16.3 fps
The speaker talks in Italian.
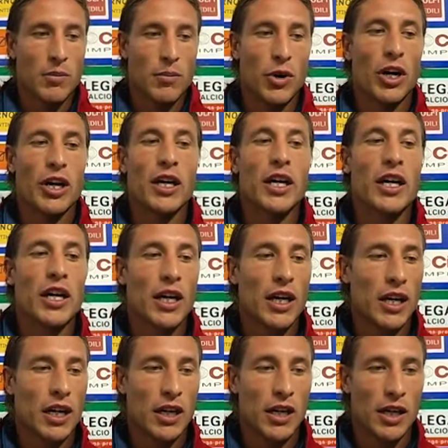
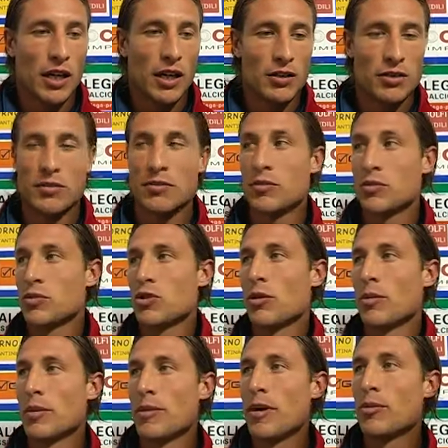Poi,
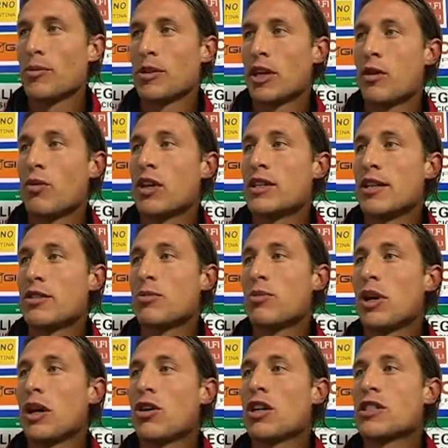insomma, abbiamo tranquillizzato un
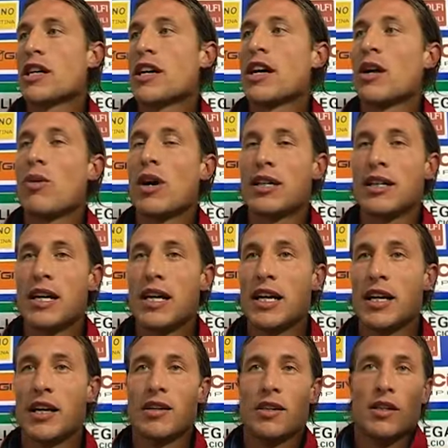po' la cosa, anche il
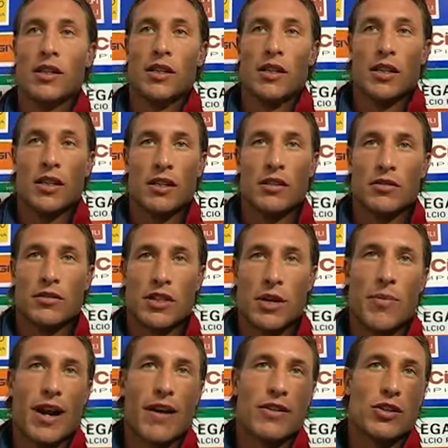guardaline
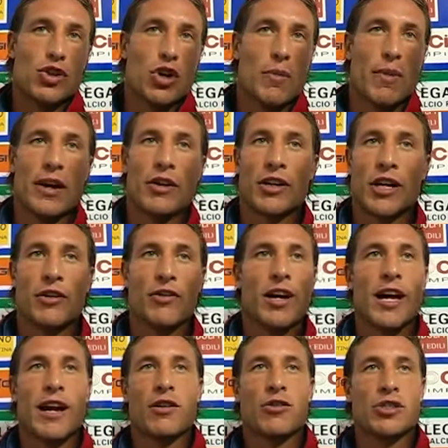sembrava insomma non, che non
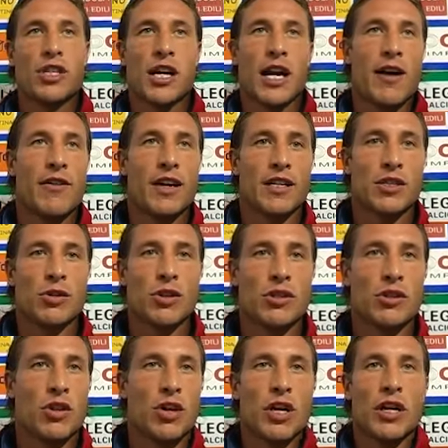era così grave la
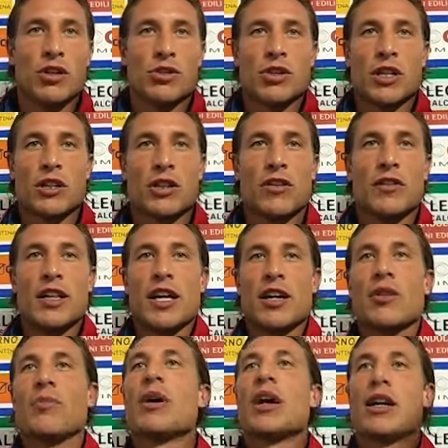situazione. Io sono andato a
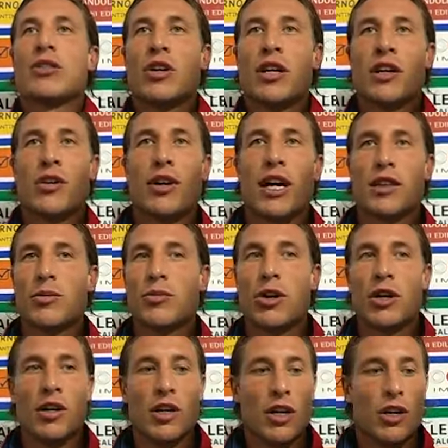vedere, ho parlato anche un
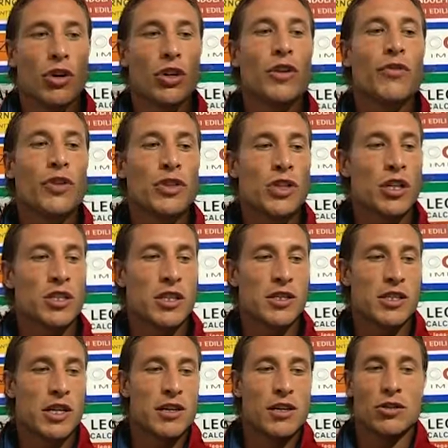attimo con i tifosi nostri,
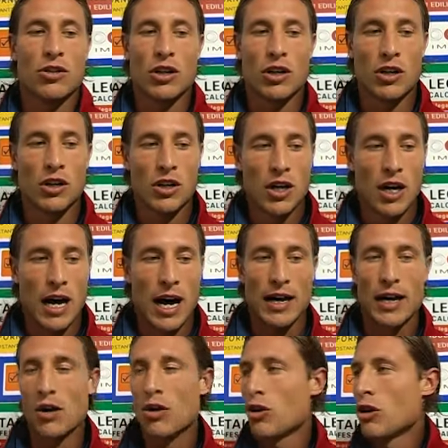ci hanno detto
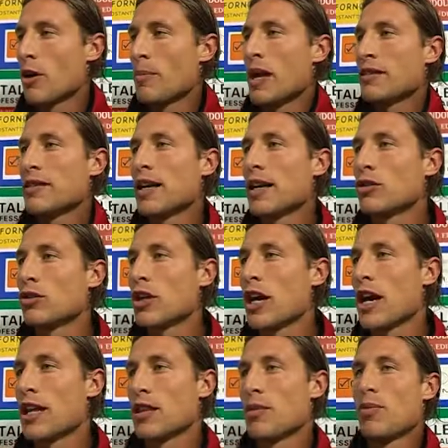anche loro non abbiamo tirato
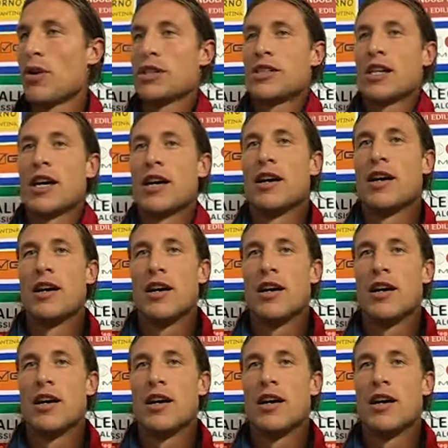niente, poi se